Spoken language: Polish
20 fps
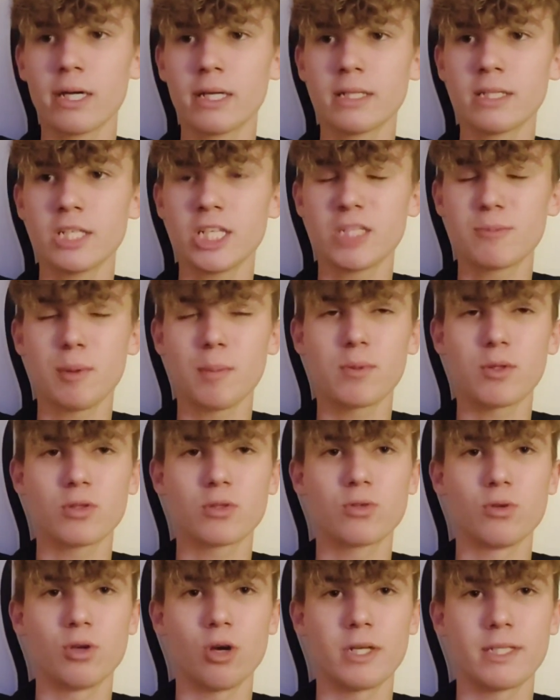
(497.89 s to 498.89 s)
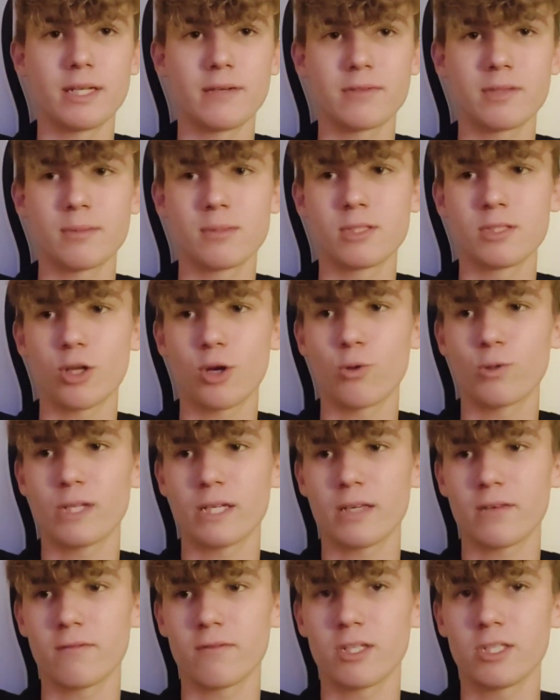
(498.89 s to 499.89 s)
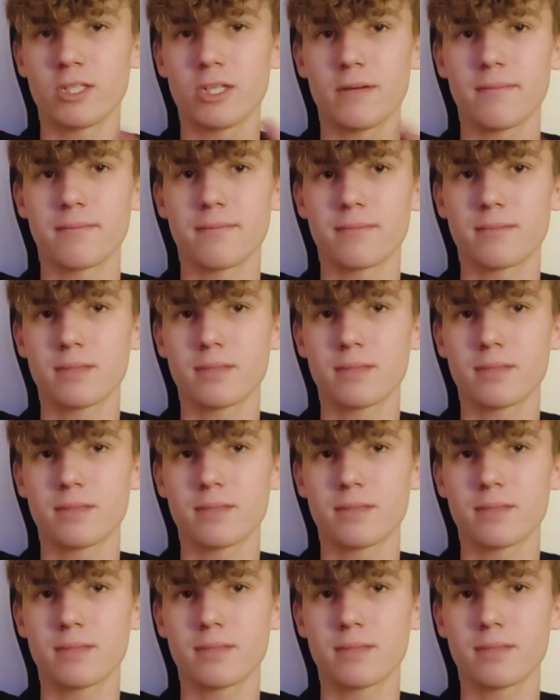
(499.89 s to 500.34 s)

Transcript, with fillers: niż po prostu Lloyda w tym stroju takim, wiecie,